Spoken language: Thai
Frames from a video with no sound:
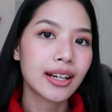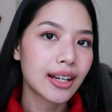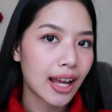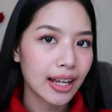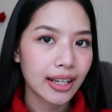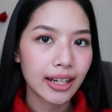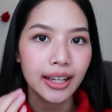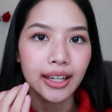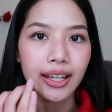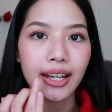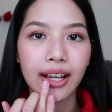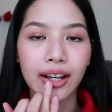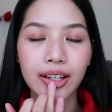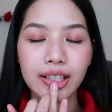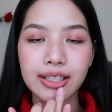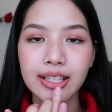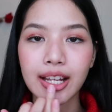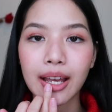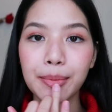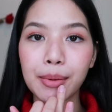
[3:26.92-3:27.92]
ถ้าทาเกลี่ยๆ
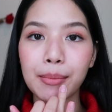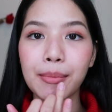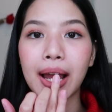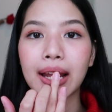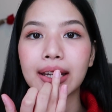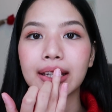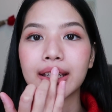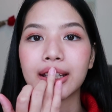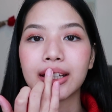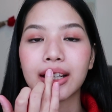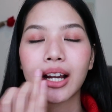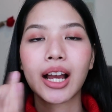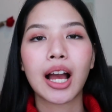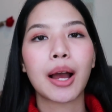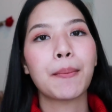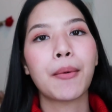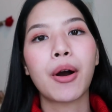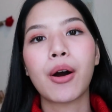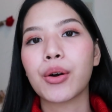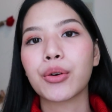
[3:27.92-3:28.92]
ก็จะได้ประมาณนี้นะ
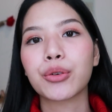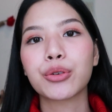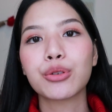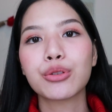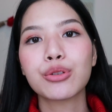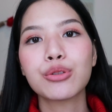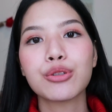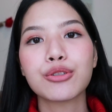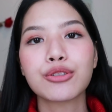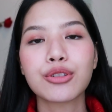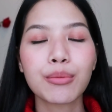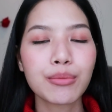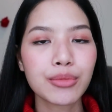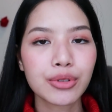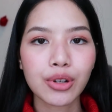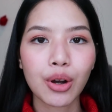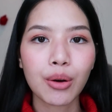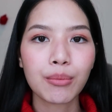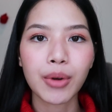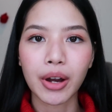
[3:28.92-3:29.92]
คะออกนูดๆ
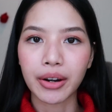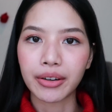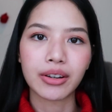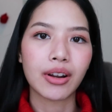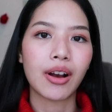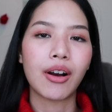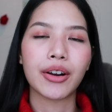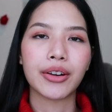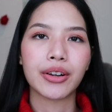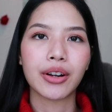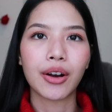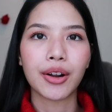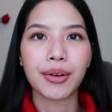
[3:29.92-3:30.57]
ส้มๆอ่อนๆ